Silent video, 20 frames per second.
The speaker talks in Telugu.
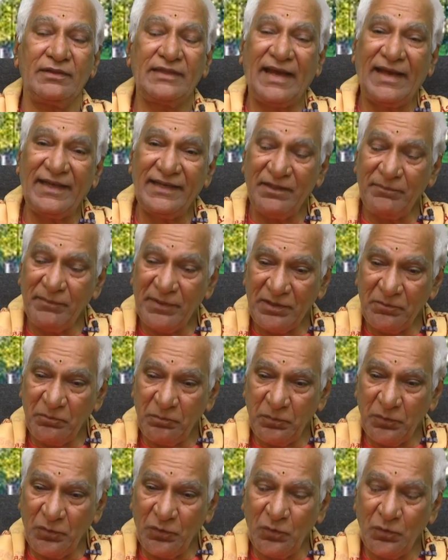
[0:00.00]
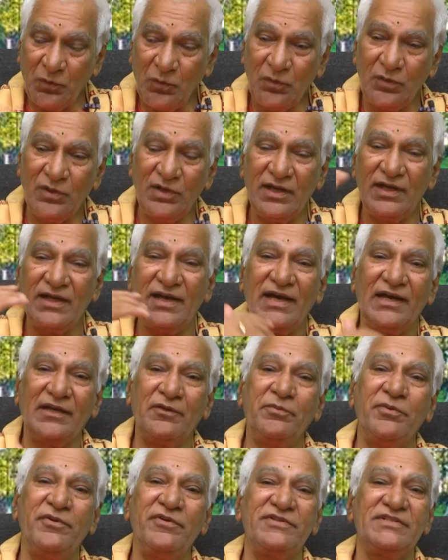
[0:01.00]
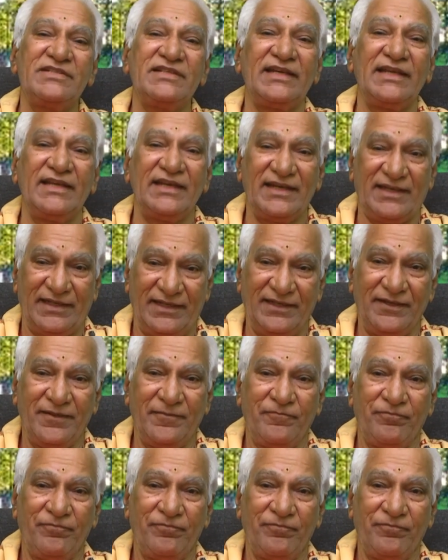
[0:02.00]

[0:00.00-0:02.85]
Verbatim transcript: దాన్ని మనం పూర్ణంగా అనుభవించగలగాలి